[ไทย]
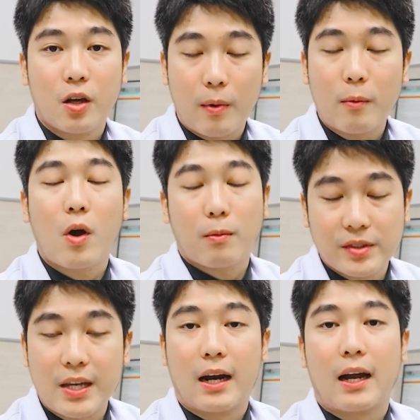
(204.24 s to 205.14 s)
ยอมรับความ
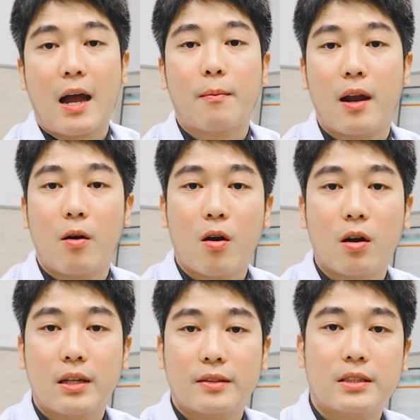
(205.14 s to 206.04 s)
เสี่ยงนะครับแล้ว
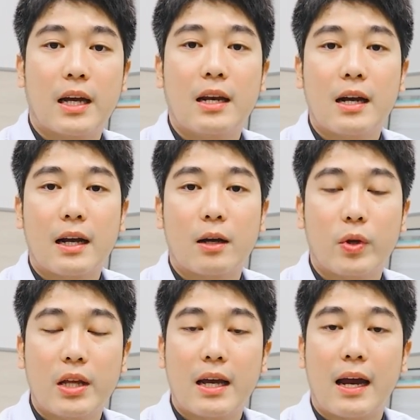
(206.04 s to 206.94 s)
ก็ตัดสินใจเลือก
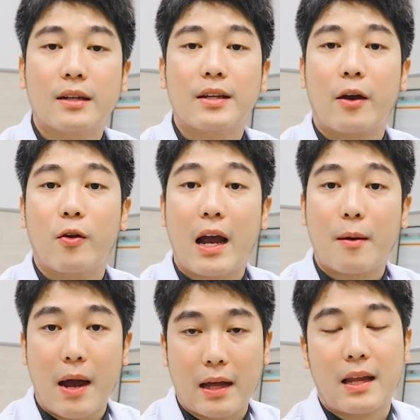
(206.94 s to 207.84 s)
วิธีการรักษาโดย
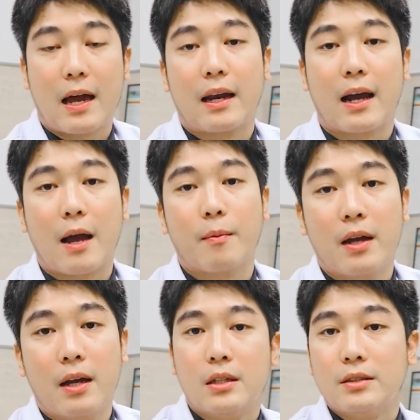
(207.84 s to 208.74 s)
การผ่าตัดนะครับ
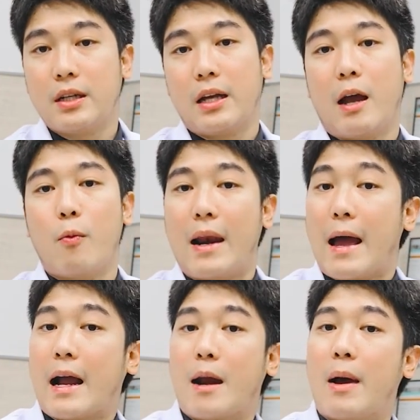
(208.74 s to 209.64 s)
ซึ่งระยะเว
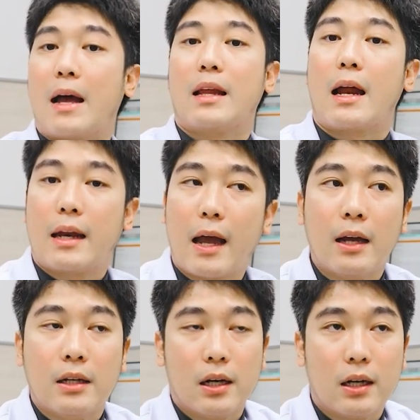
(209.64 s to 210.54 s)
ลาการผ่าตัดเนี่ย
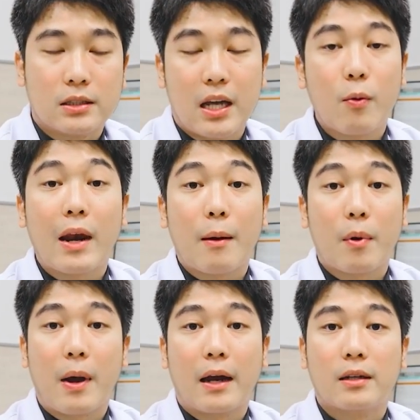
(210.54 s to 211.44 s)
ใช้เวลา
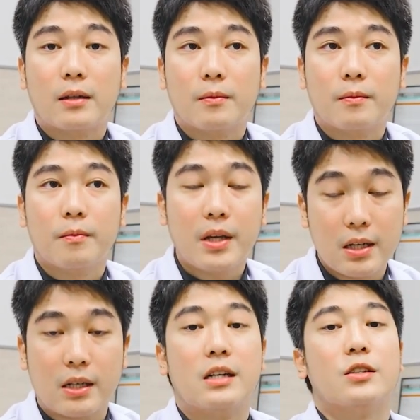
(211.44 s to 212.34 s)
ประมาณไม่
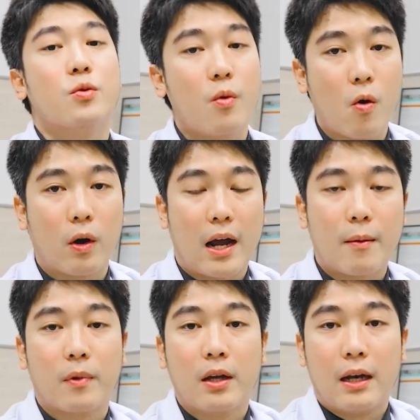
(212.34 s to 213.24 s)
ถึง1 ชั่วโมงนะค
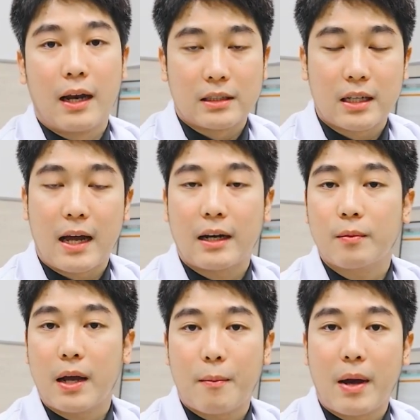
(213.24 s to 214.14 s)
รับหลังจากนั้น
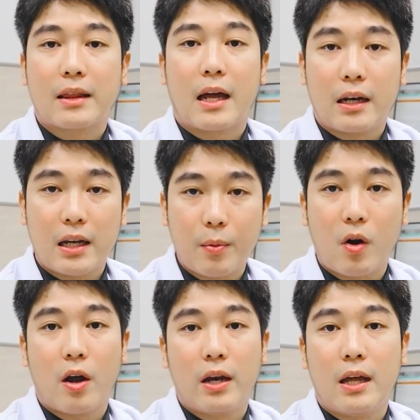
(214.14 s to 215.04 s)
การผ่าตัดเรียบ
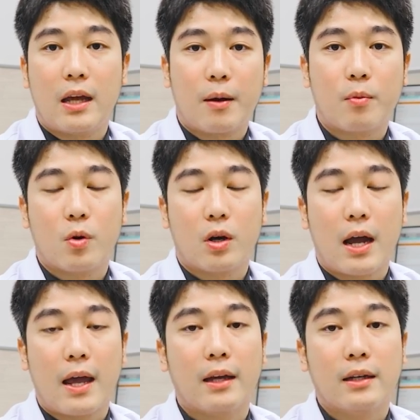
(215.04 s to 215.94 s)
ร้อยดีครับคน
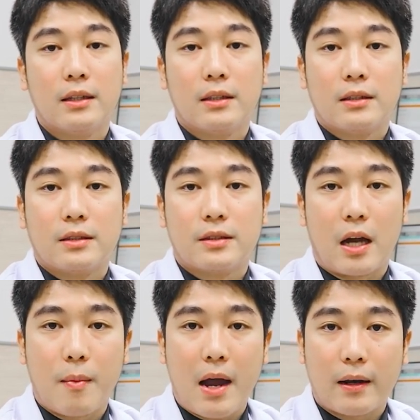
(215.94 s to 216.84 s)
ไข้
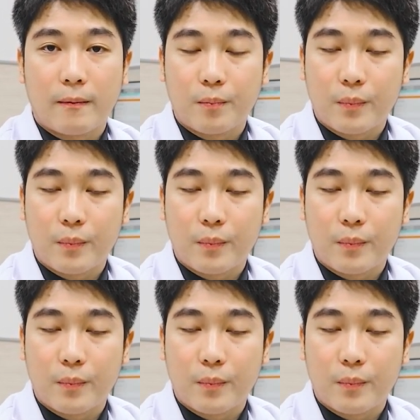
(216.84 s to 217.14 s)
สามารถ